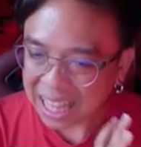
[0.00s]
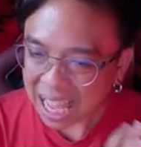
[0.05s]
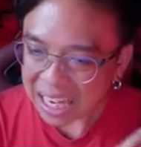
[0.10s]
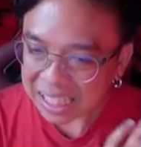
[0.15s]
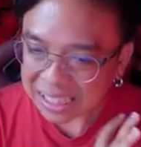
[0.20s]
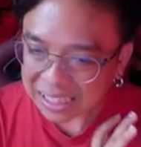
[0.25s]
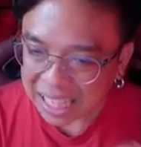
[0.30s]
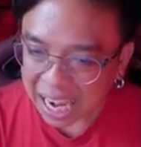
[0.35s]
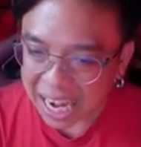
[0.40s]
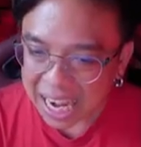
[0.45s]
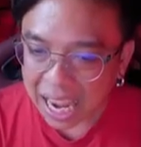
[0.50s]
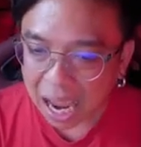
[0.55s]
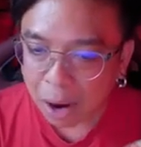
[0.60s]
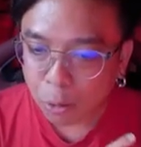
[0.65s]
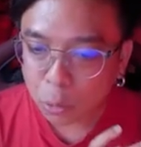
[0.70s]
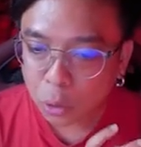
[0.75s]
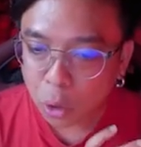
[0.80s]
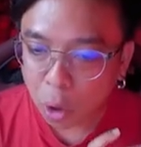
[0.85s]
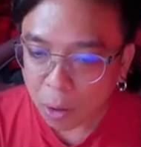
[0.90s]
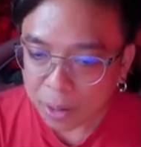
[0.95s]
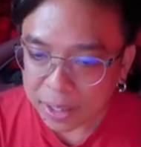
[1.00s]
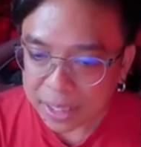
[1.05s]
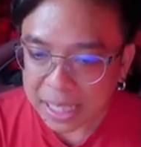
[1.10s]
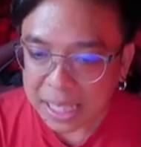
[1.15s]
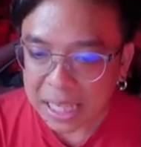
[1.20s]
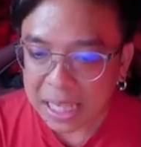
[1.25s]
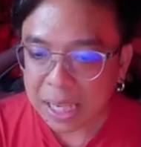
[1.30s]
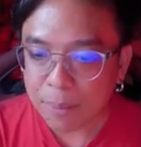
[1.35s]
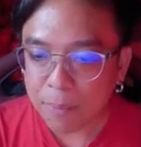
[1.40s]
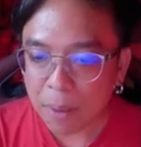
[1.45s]
ตั้งใจเอาท่อน
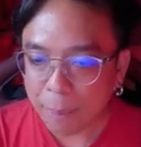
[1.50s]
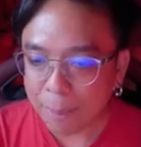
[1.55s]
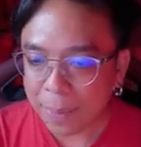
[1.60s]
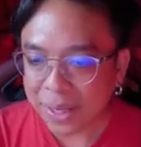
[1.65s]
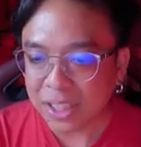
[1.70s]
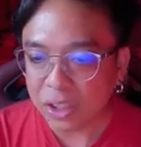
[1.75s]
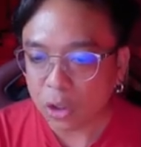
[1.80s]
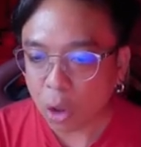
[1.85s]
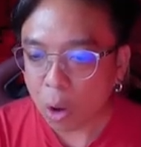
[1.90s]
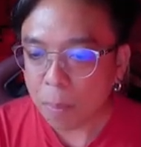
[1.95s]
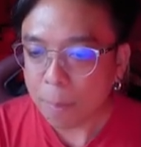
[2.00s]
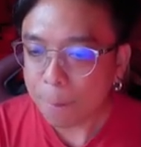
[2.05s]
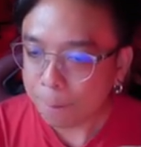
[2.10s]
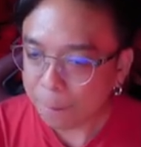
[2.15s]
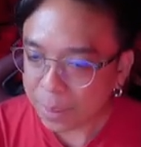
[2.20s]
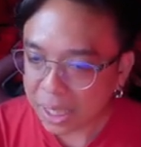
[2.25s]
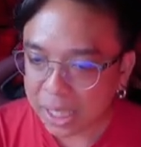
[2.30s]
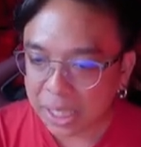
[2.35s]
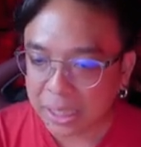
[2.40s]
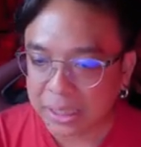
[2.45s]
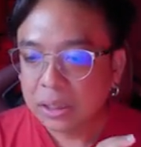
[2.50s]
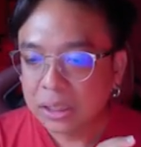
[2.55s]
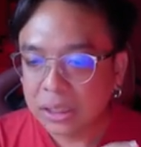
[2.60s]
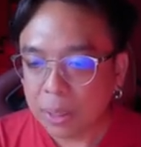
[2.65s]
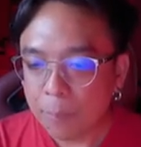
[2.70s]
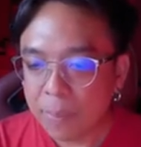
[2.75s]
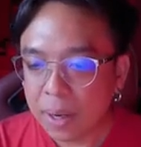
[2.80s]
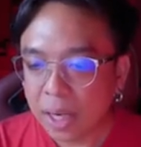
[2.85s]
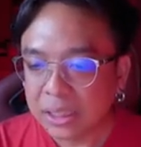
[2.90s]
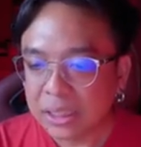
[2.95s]
นี้มาเป็นท่อนเปิดเส
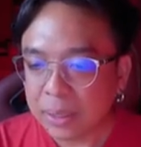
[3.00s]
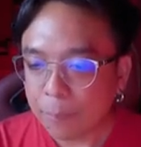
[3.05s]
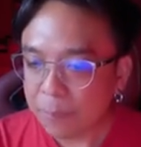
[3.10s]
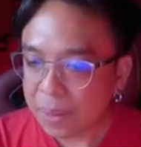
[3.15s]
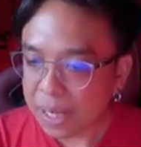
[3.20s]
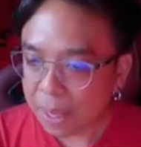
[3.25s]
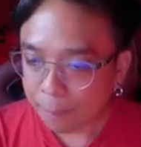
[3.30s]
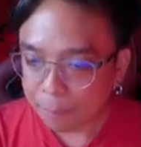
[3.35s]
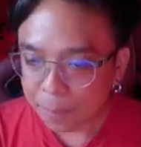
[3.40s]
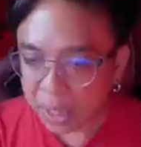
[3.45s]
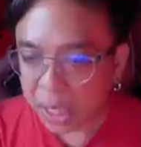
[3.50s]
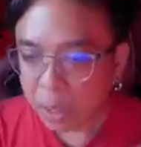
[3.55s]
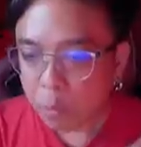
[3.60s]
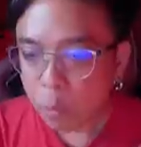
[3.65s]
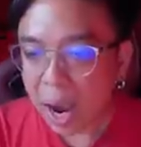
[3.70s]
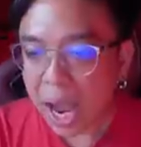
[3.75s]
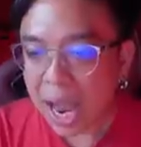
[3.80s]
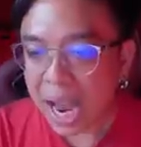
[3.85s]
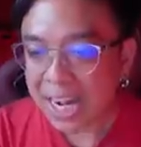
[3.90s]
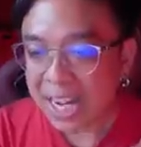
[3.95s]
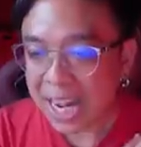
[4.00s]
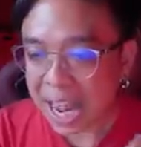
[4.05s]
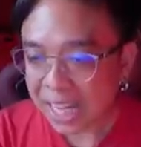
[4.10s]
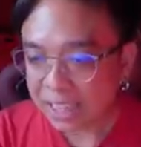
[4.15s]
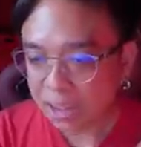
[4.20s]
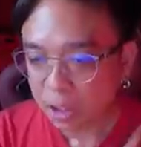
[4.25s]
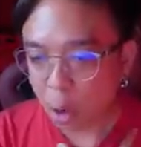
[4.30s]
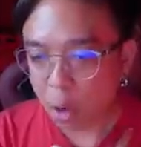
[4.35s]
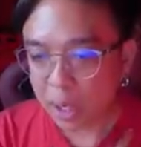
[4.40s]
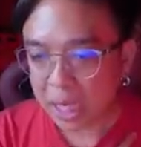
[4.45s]
มือนจะเปรียบเปยว่า ณ
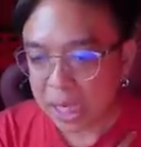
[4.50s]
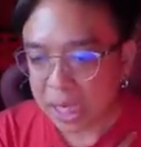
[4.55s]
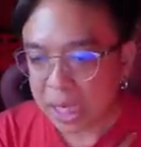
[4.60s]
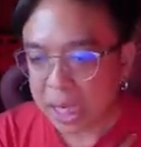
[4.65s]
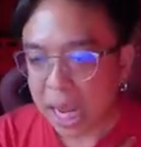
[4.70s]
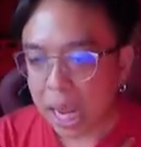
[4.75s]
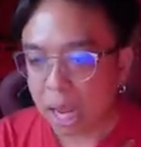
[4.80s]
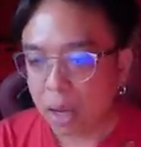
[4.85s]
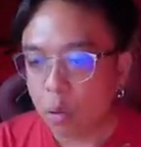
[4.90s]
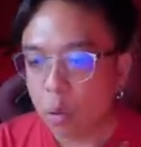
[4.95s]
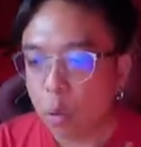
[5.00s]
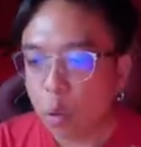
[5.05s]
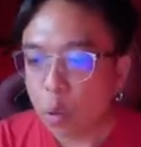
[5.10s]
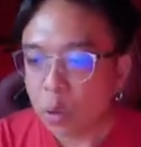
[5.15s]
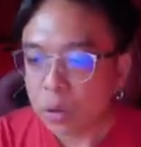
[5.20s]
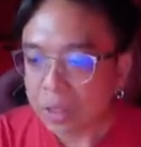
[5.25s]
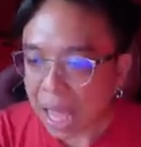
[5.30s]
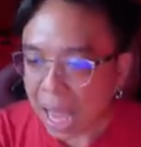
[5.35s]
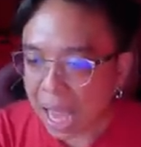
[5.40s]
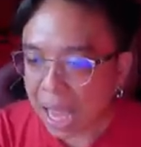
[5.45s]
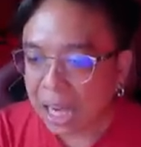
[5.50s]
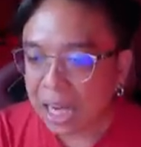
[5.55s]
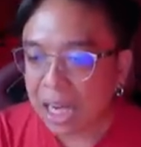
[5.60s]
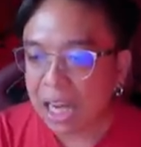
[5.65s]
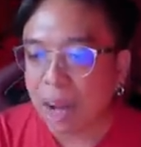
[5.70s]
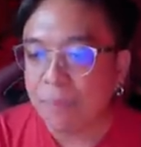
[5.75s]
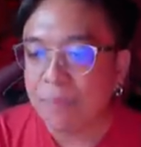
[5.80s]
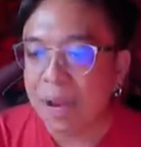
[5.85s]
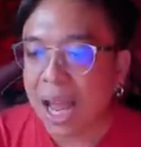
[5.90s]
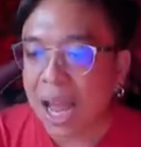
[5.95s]
ตอนนี้เนี่ยอุตะ
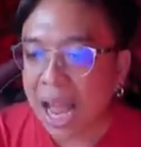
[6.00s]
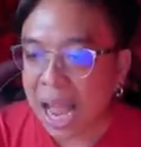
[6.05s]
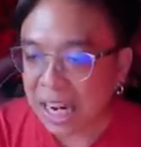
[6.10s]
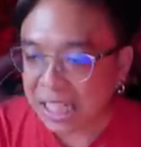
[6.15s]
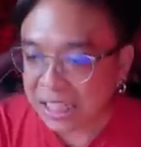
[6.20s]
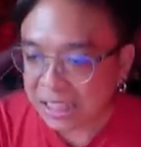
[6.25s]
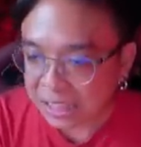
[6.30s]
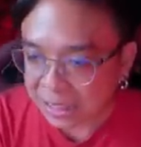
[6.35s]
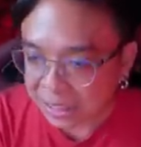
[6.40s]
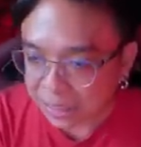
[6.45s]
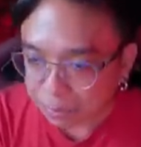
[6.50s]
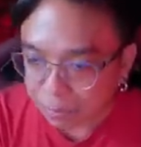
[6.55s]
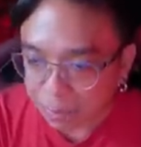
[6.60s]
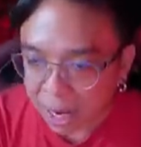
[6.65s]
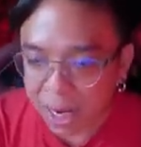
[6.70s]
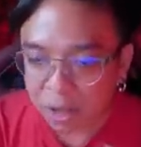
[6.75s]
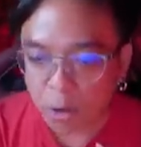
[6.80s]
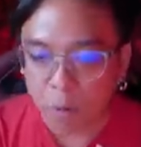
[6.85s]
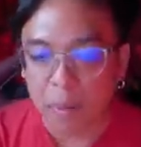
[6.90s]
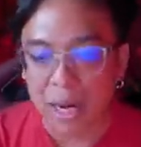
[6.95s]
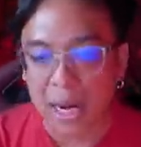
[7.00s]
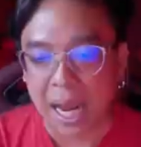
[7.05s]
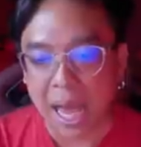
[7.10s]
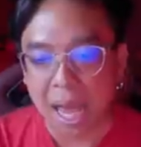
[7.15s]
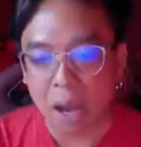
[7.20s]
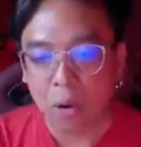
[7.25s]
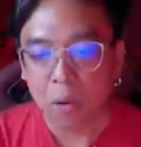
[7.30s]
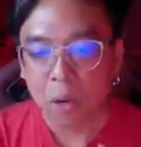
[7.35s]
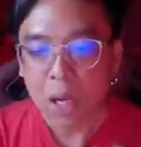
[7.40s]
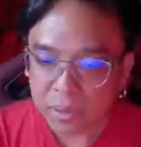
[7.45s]
กำลังอัญเชิญมารออกมา
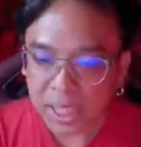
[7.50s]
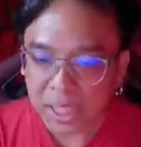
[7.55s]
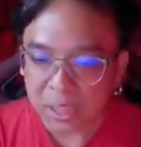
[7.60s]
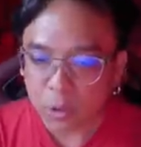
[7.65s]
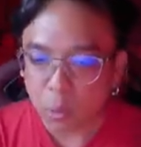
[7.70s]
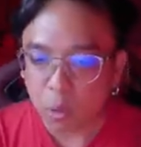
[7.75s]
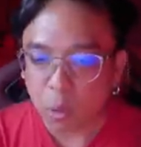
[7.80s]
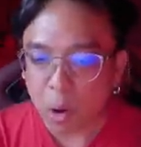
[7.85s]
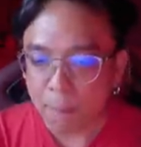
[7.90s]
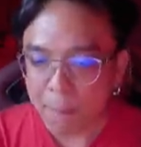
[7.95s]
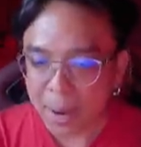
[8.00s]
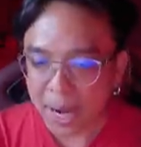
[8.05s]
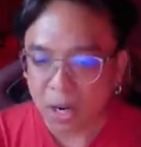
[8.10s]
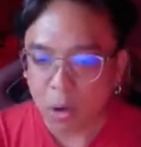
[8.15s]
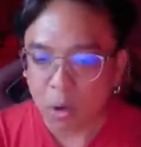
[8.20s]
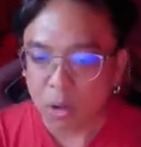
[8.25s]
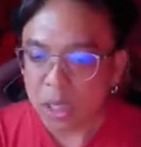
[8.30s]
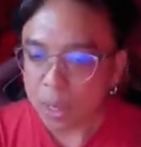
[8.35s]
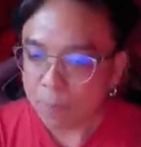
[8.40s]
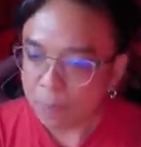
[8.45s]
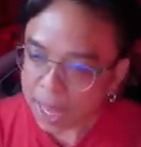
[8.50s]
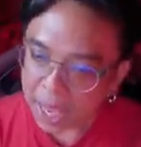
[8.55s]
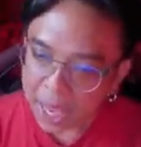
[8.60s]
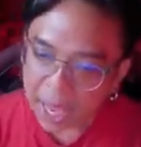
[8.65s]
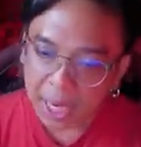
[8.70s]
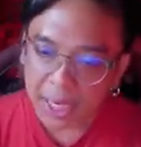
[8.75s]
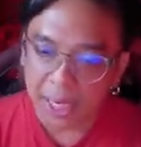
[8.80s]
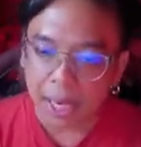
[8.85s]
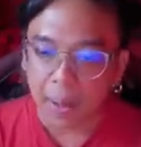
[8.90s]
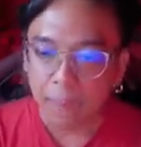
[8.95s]
แล้ว ในส่วนความหมายของเนื้อเพล
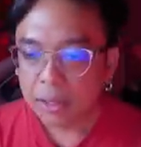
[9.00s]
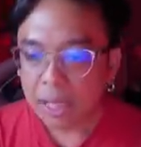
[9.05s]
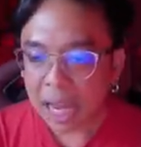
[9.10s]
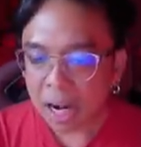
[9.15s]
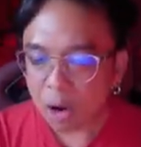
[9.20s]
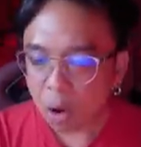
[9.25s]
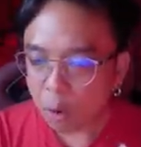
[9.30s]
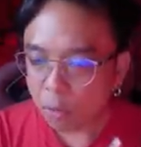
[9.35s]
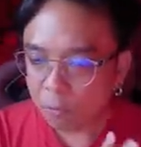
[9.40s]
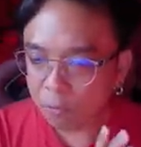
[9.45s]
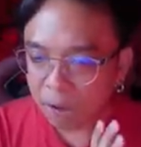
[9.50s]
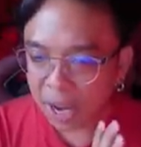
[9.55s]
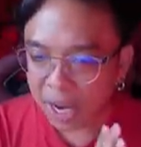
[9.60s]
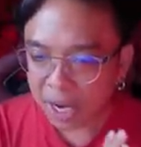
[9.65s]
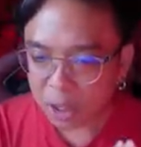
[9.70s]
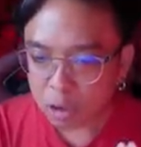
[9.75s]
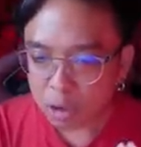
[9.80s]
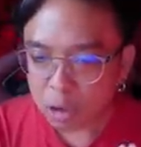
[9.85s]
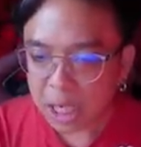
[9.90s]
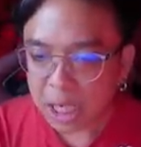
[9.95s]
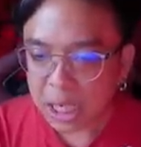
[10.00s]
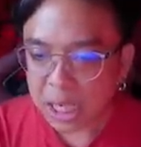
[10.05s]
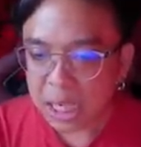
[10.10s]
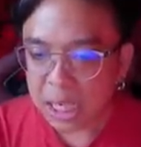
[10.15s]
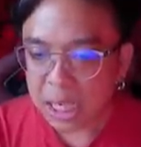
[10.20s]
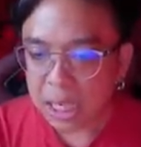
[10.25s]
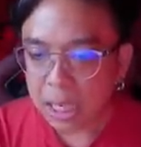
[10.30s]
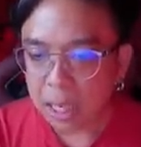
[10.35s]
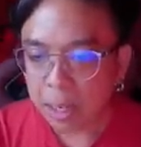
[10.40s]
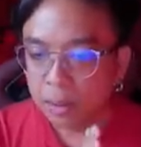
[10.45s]
งเนี่ยถ้าลองฟังกันดู
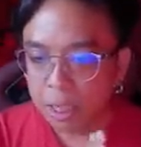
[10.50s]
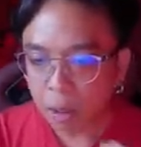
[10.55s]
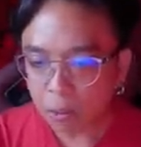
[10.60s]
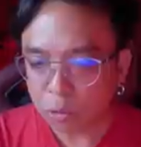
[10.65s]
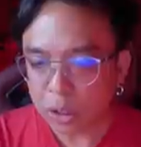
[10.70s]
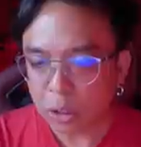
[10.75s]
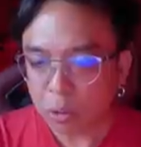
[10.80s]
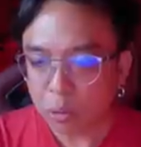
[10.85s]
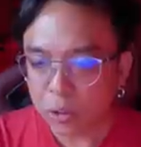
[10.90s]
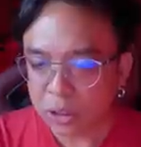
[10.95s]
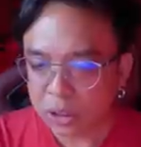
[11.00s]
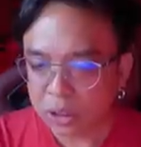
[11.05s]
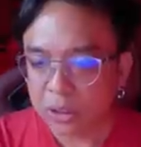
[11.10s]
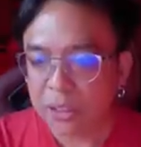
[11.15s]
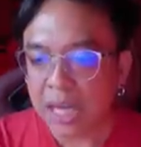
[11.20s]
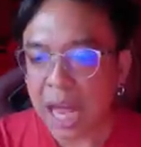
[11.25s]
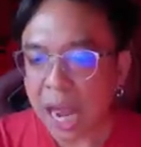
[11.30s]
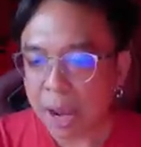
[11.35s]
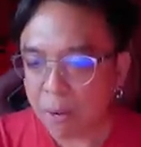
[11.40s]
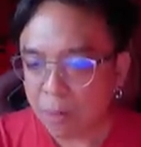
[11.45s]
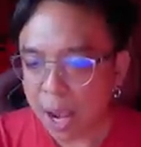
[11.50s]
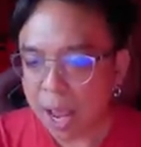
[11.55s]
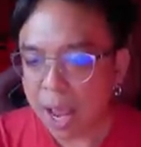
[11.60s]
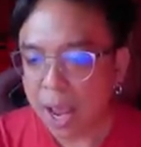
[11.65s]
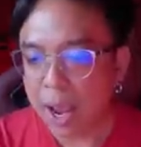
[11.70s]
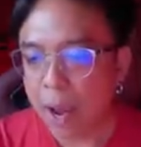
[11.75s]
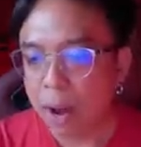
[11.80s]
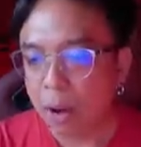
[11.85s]
ดีๆ เราจะรู้สึกได้ว่า